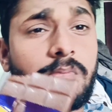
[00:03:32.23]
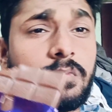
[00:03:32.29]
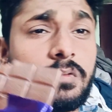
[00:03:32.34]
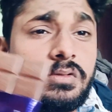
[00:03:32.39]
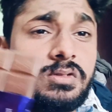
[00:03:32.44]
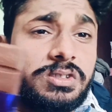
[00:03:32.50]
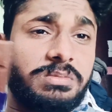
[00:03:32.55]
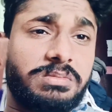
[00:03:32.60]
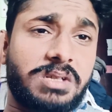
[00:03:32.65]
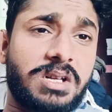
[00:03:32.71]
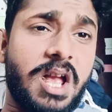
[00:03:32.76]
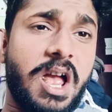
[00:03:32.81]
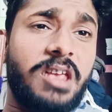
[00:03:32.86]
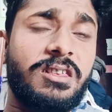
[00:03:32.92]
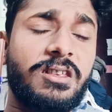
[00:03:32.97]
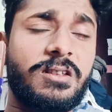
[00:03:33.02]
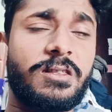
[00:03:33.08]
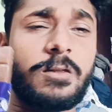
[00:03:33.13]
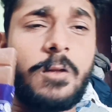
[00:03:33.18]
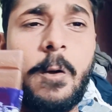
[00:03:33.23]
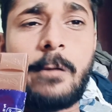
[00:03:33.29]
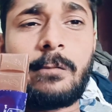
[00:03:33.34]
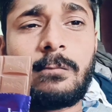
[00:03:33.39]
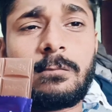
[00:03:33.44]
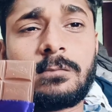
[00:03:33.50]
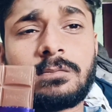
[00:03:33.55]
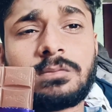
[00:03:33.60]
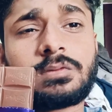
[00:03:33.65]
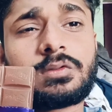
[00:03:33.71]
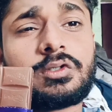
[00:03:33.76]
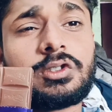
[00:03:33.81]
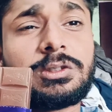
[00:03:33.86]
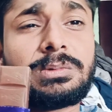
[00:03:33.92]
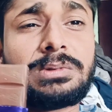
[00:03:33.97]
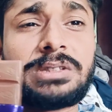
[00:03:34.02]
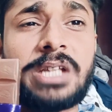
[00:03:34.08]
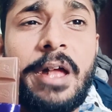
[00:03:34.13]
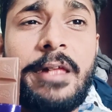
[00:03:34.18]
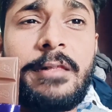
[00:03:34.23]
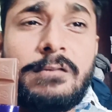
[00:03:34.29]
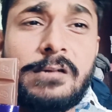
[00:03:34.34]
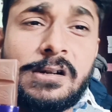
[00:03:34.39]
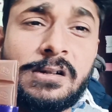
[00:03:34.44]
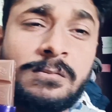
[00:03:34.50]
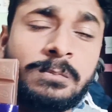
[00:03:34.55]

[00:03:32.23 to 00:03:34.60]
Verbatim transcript: कुछ भी खा सकते हो कोई भी जानवर